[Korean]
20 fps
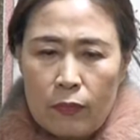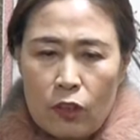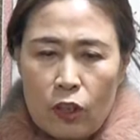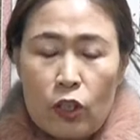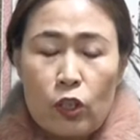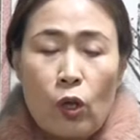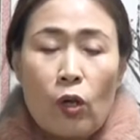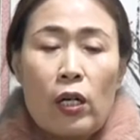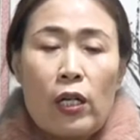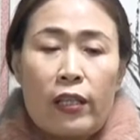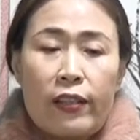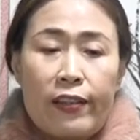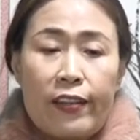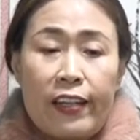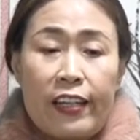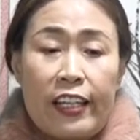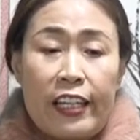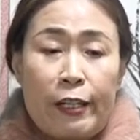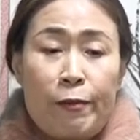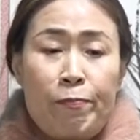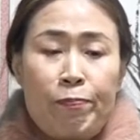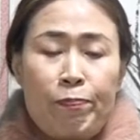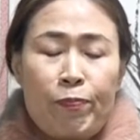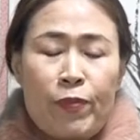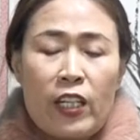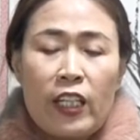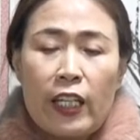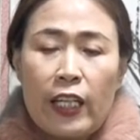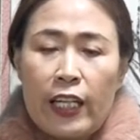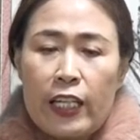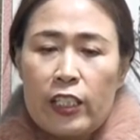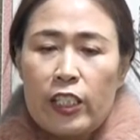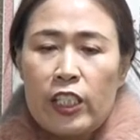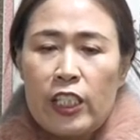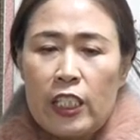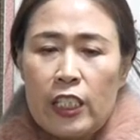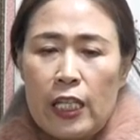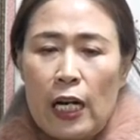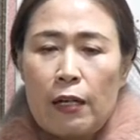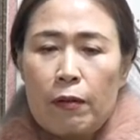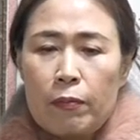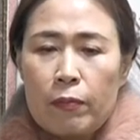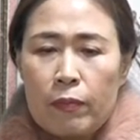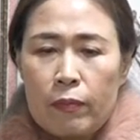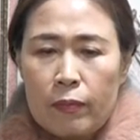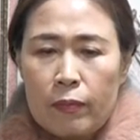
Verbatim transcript: 그렇죠. 띠 이렇게 되지. 시작.